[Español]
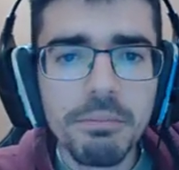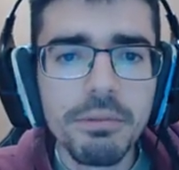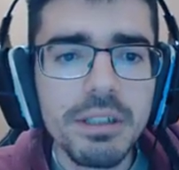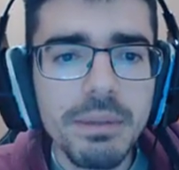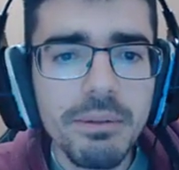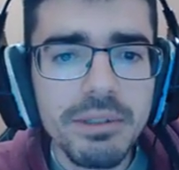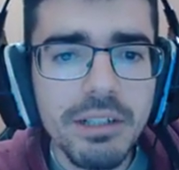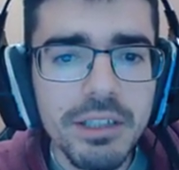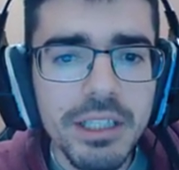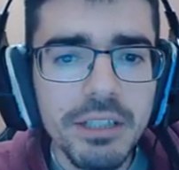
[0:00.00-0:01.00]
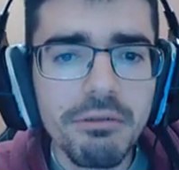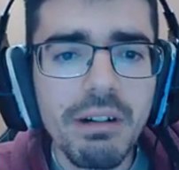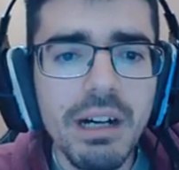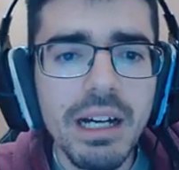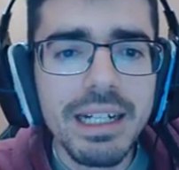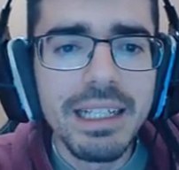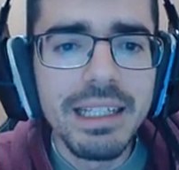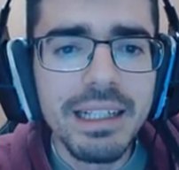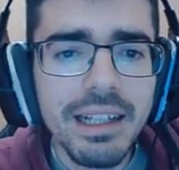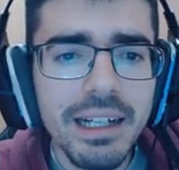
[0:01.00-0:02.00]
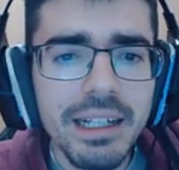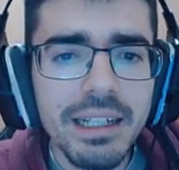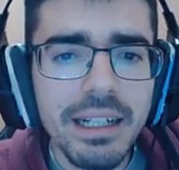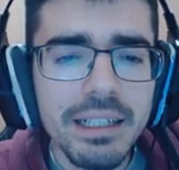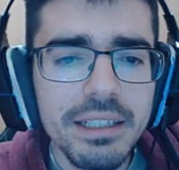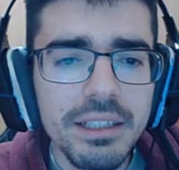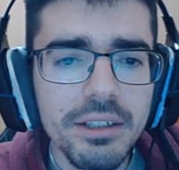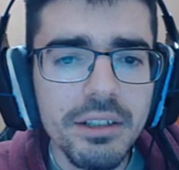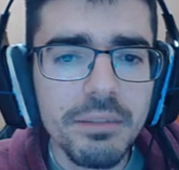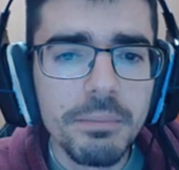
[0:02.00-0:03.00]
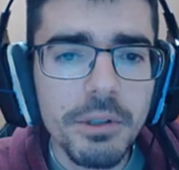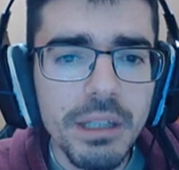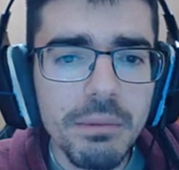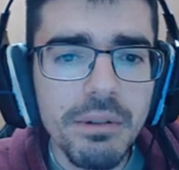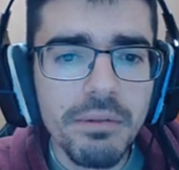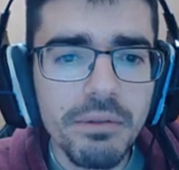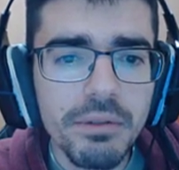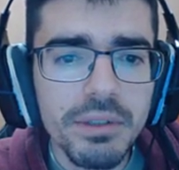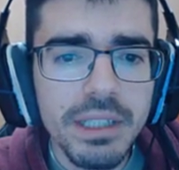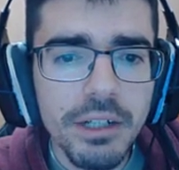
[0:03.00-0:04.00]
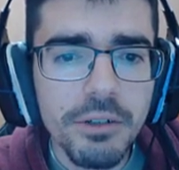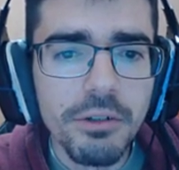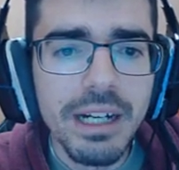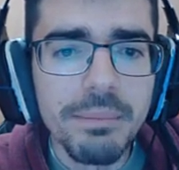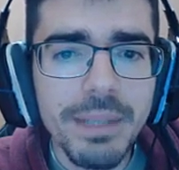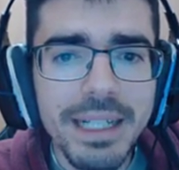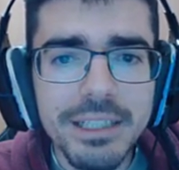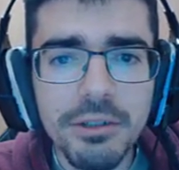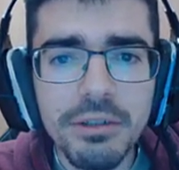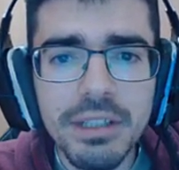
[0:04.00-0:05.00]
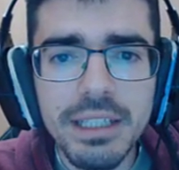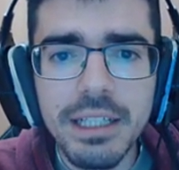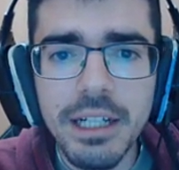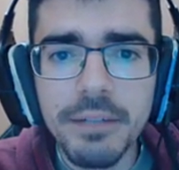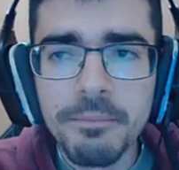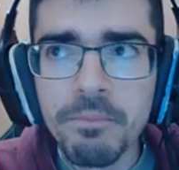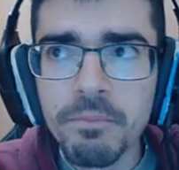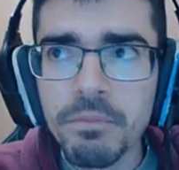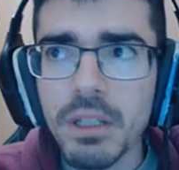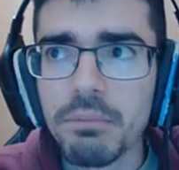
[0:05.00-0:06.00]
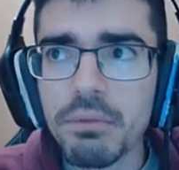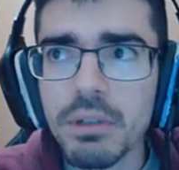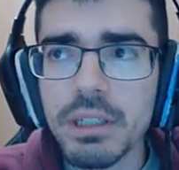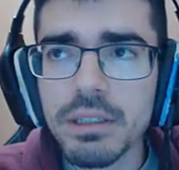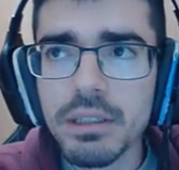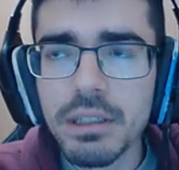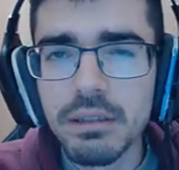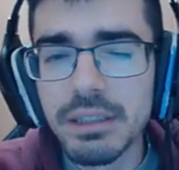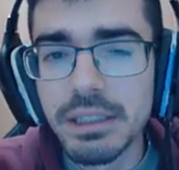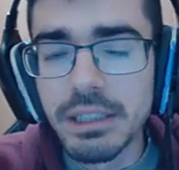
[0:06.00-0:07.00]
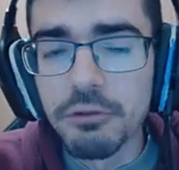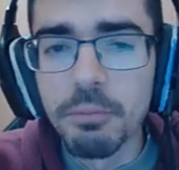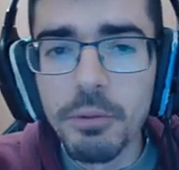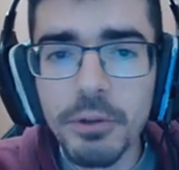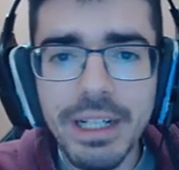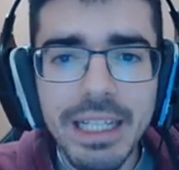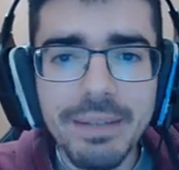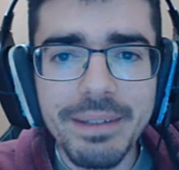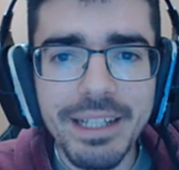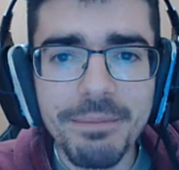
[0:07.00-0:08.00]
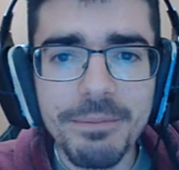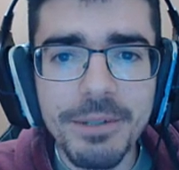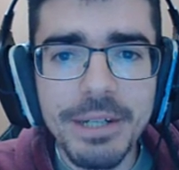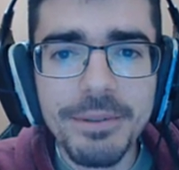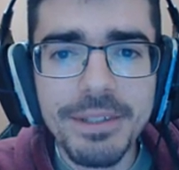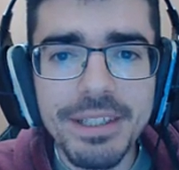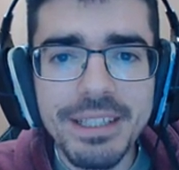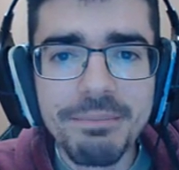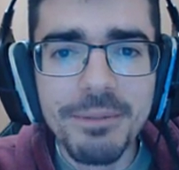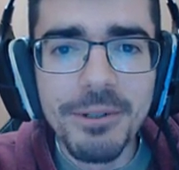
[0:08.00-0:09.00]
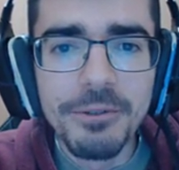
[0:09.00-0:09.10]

pues vamos a continuar. Líder de gimnasio, Pokémon Fusia, Koga, el maestro ninja. Pues se supone que debe tener Pokémon de tipo